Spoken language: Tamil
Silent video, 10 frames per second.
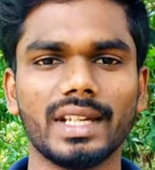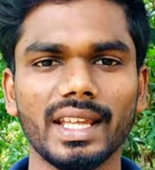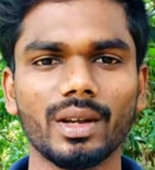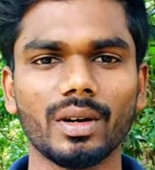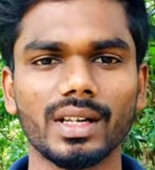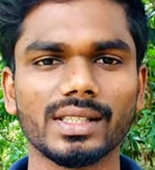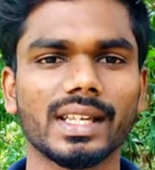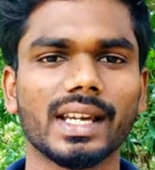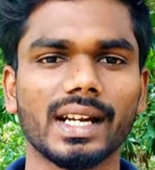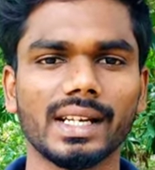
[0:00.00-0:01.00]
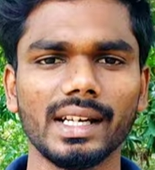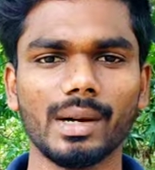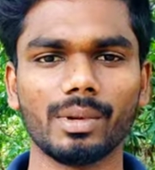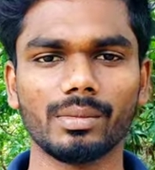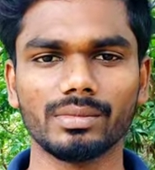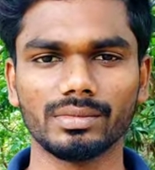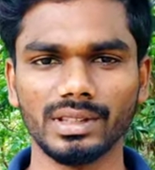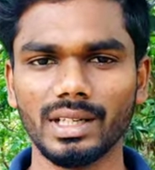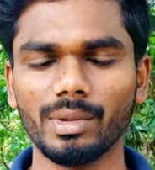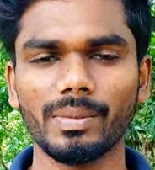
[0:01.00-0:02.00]
டிகிரி ஹோல்டர்ஸை கேட்குறாங்க அப்புறம்
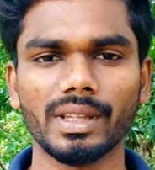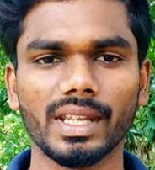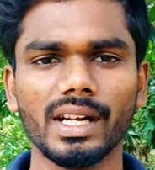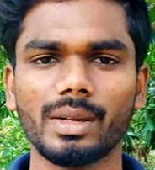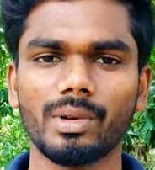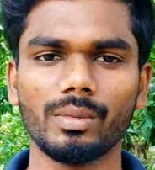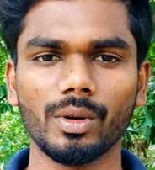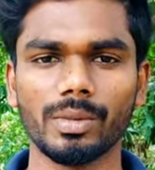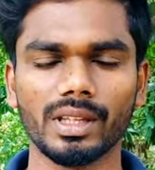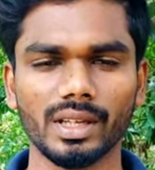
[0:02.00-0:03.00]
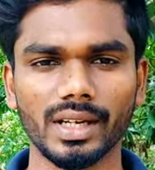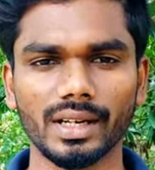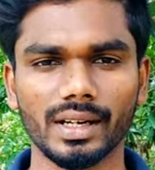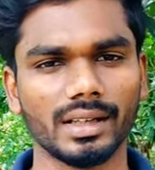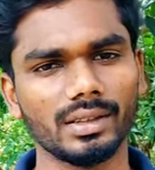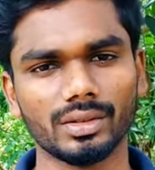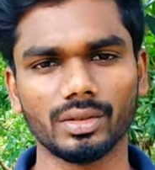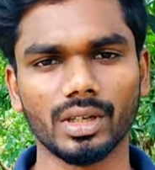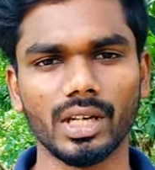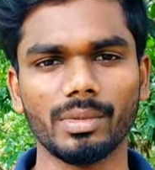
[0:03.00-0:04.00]
இதில் போய் பார்த்தீங்கன்னா டிப்ளமோவை பற்றியும் கேட்டிருக்காங்க
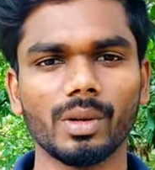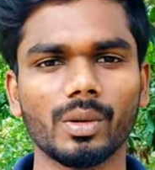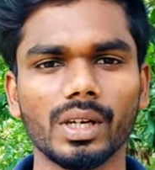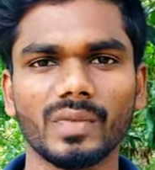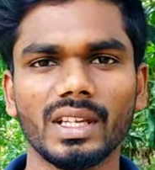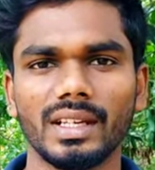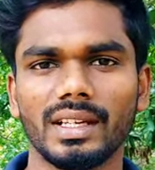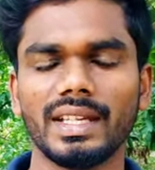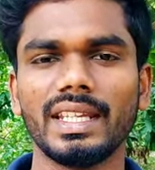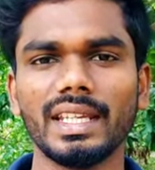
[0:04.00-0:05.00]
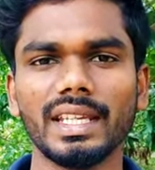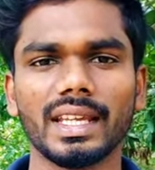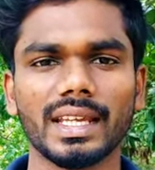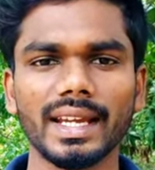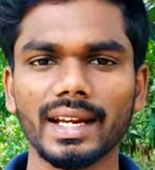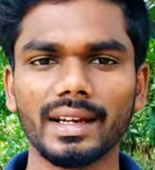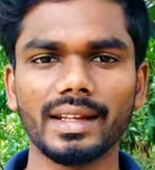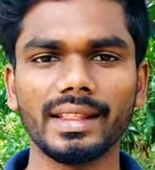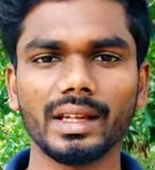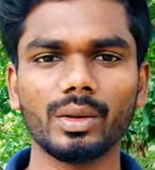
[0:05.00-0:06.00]
ஸோ கண்டிப்பாக கொடுங்க நீங்கள் கேட்கலாம்
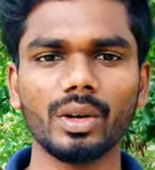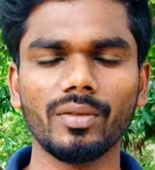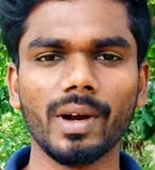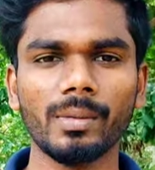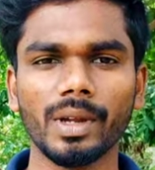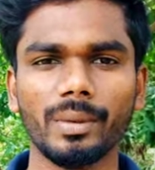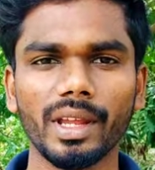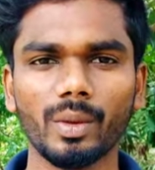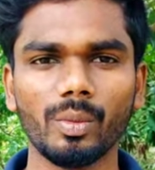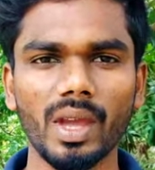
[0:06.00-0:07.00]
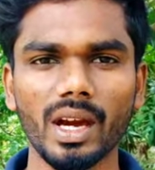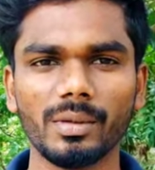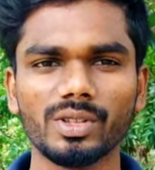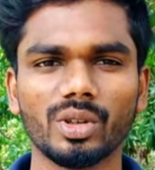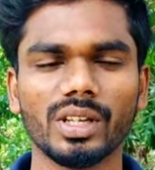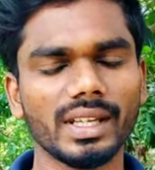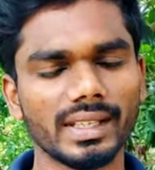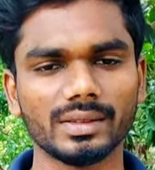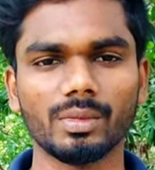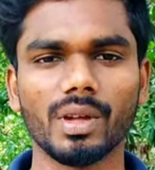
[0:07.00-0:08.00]
இந்த கூகுள் ஃபார்மும் எப்படி உண்மையா அப்படின்னு சொல்லிட்டு
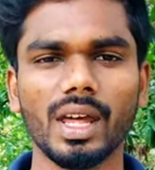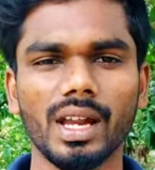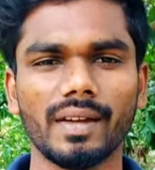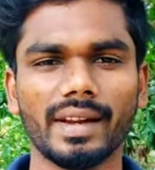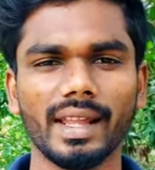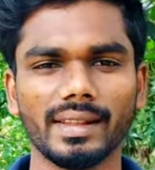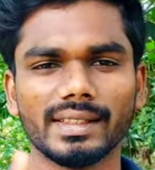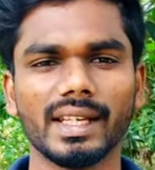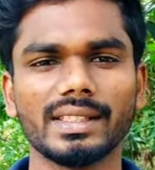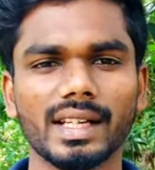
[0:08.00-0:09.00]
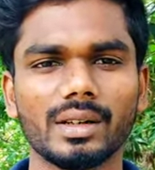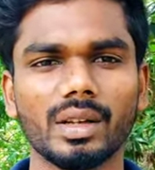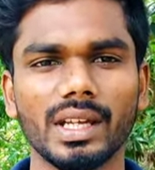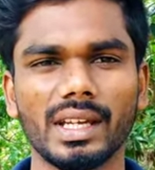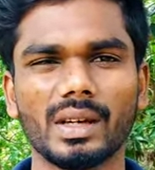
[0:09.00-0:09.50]
எஸ் உண்மை தான் நான் வேணால் அந்த ஸ்க்ரீன்ஷாட் கூட